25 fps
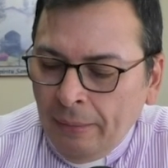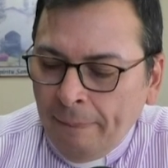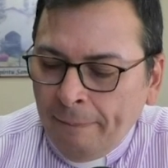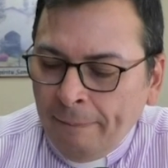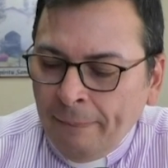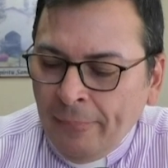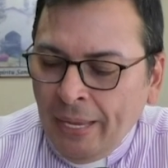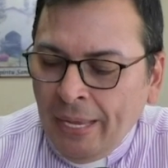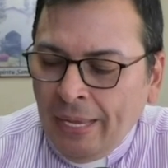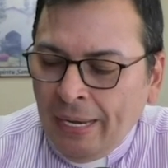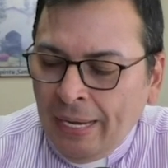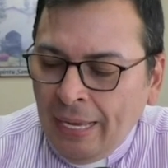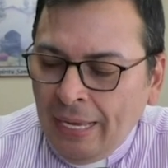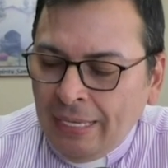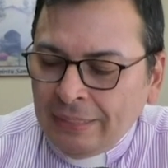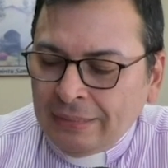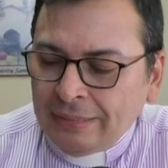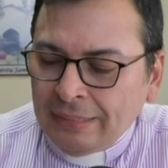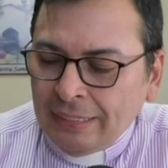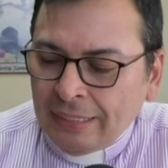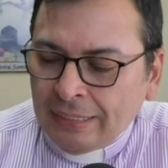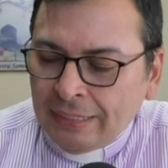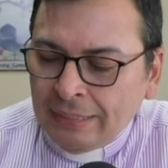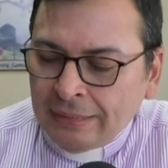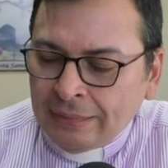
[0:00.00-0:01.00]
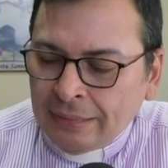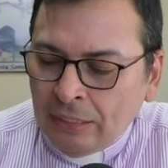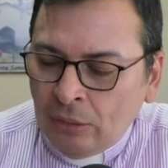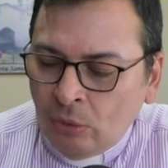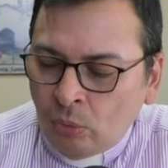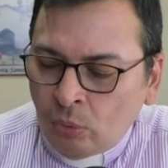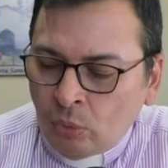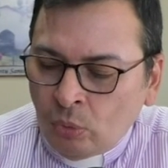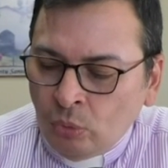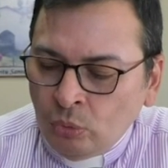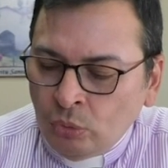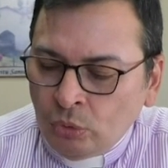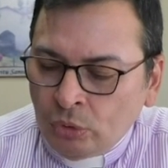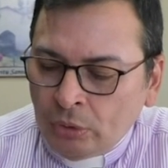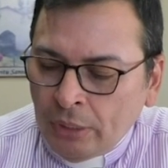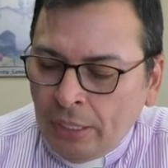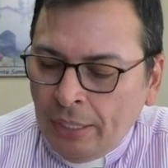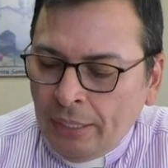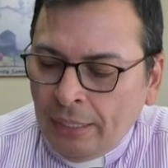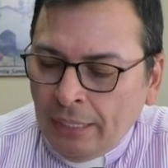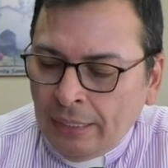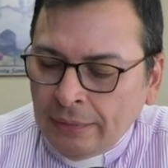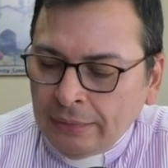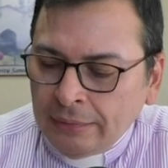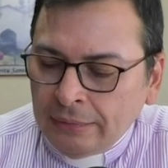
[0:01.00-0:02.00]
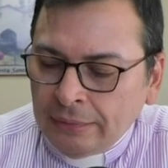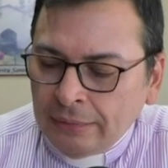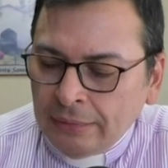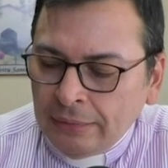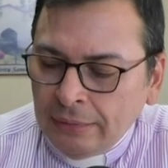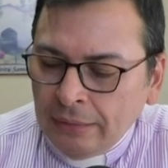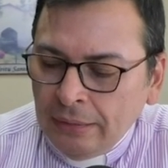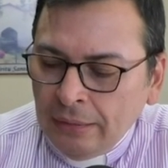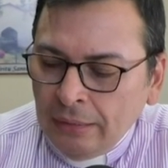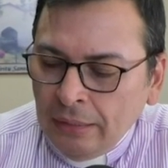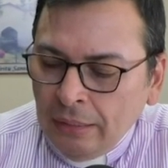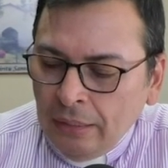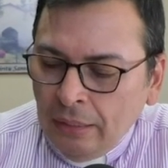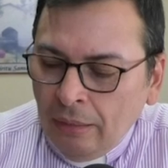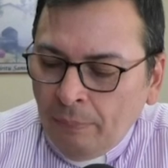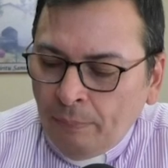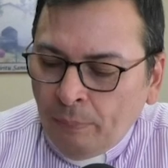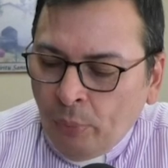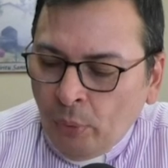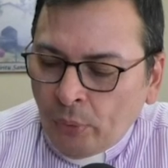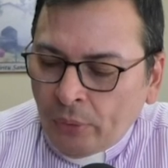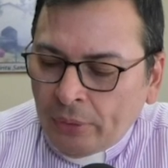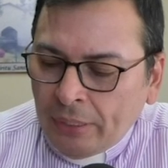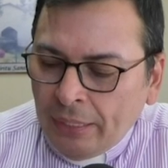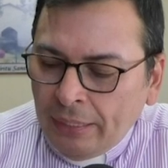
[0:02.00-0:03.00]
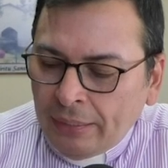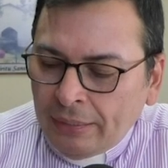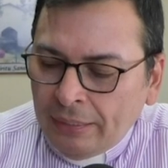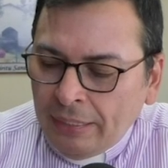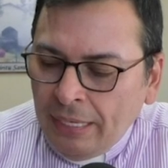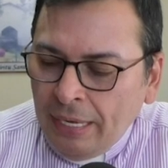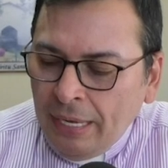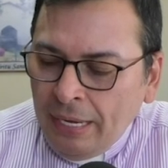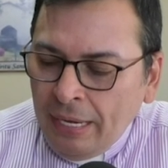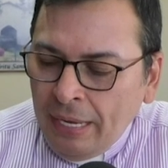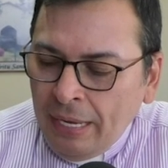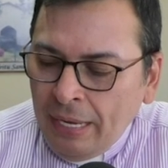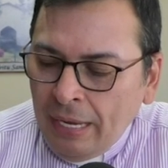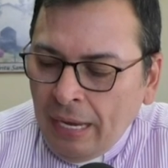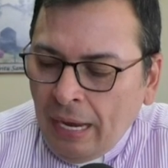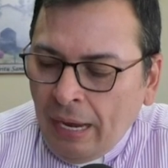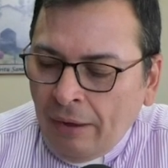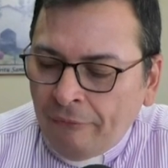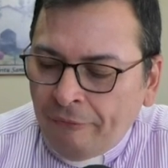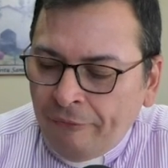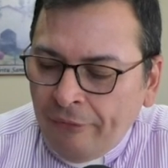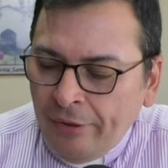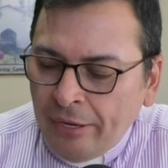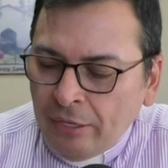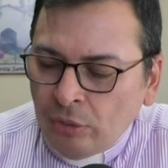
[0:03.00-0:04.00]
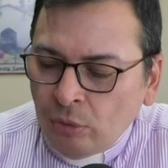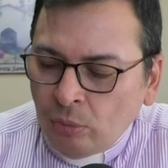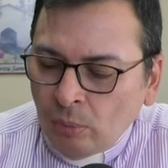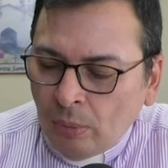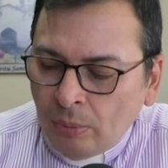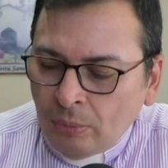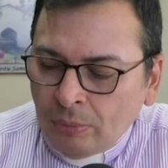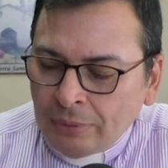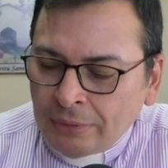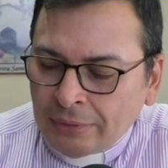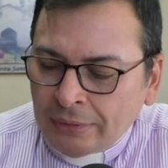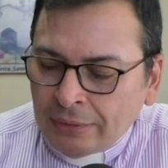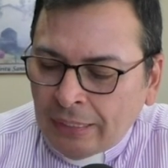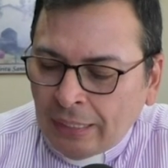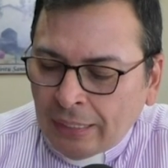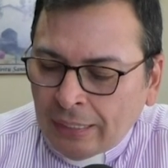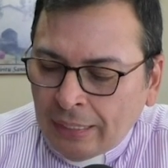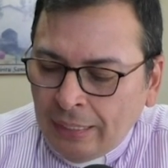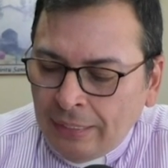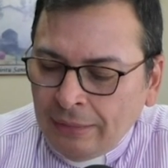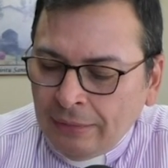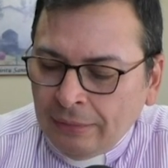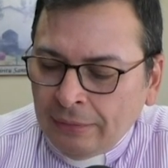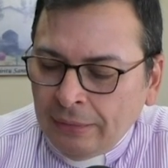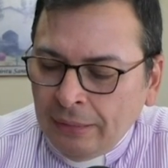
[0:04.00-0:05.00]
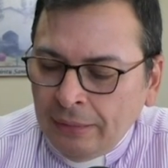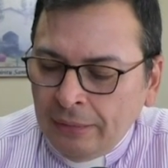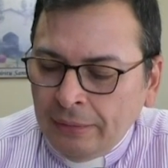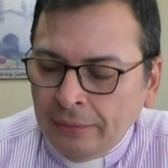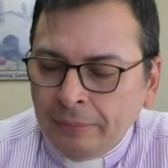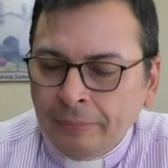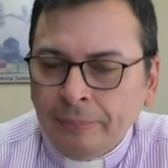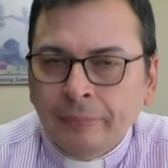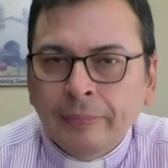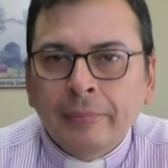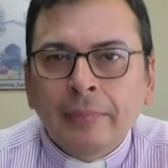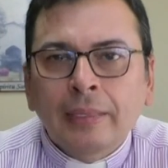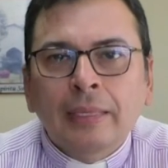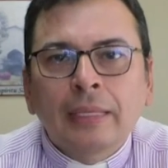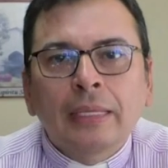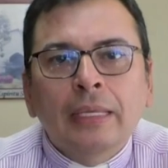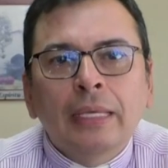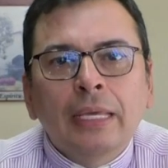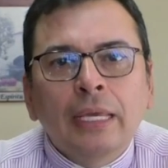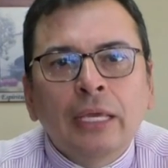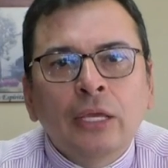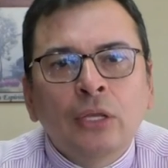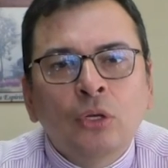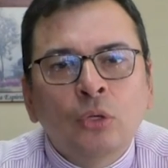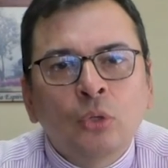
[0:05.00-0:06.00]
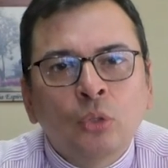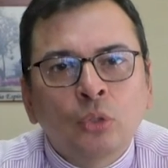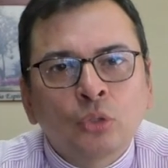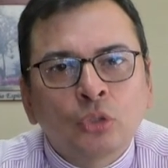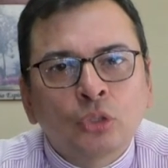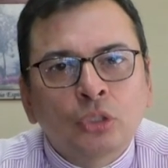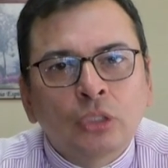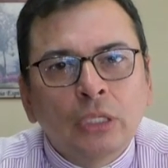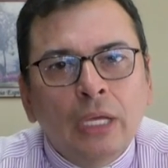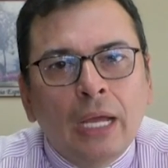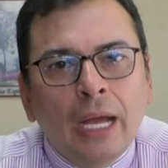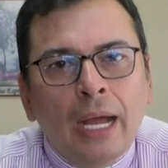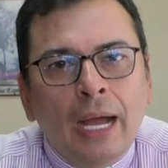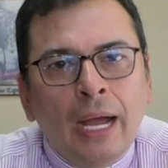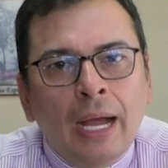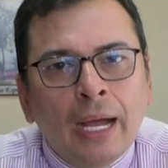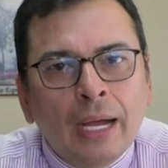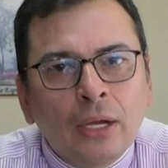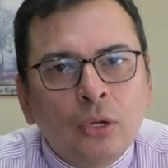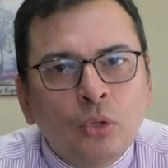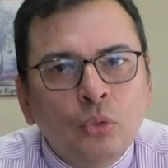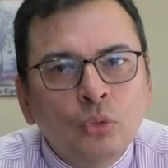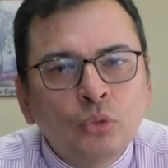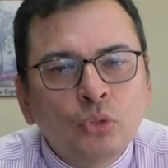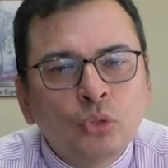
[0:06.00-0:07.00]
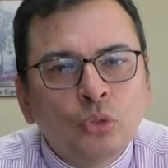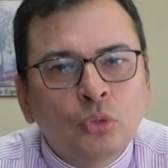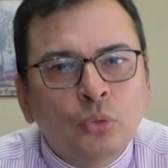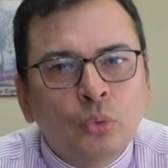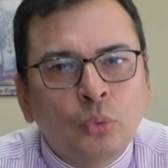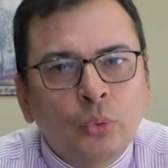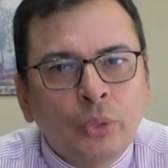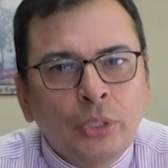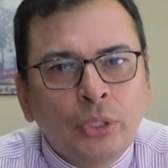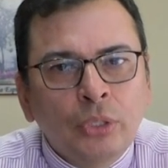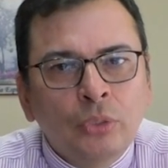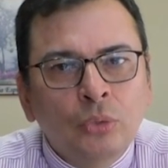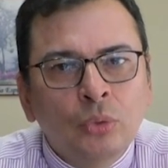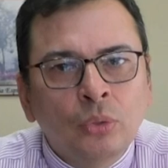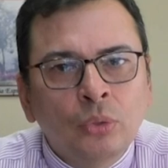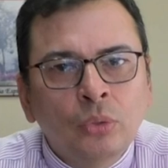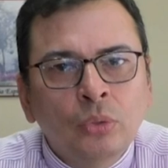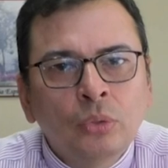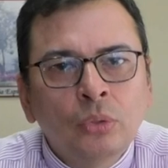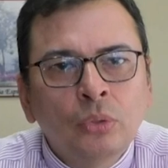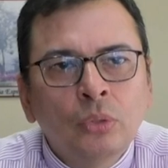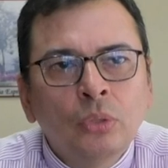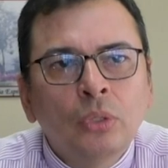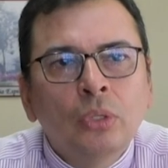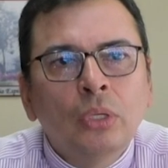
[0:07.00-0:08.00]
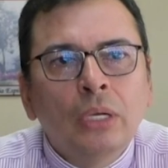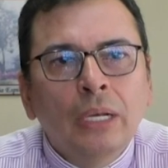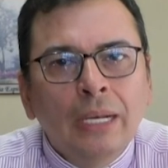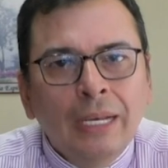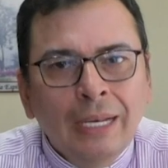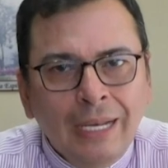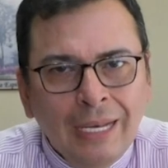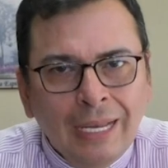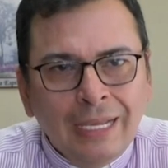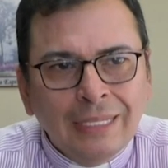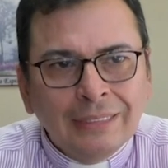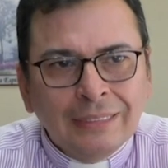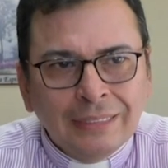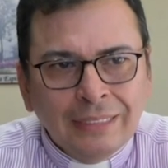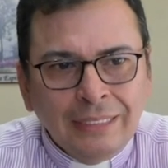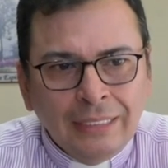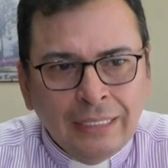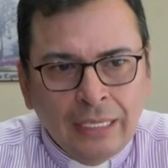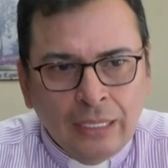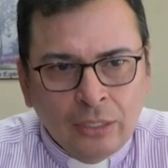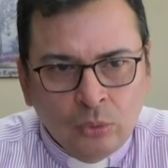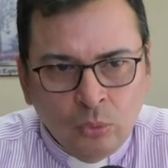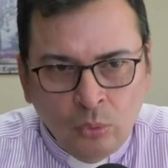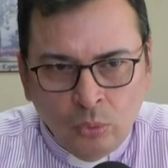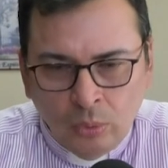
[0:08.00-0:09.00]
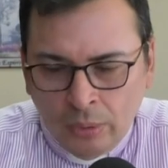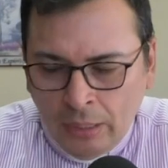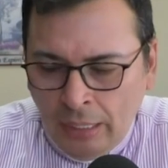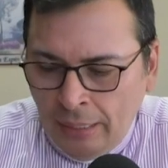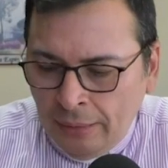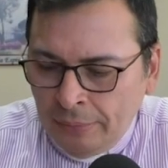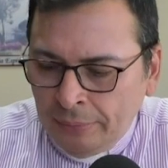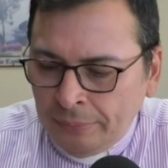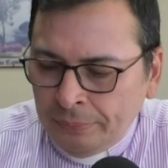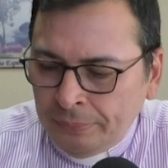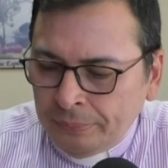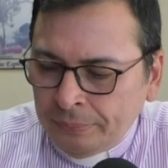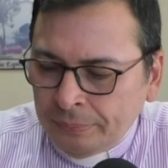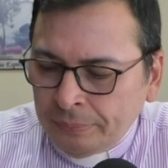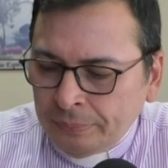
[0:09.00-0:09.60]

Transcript: merece que se lo concedas porque tiene afecto a nuestra gente y nos ha construido la sinagoga.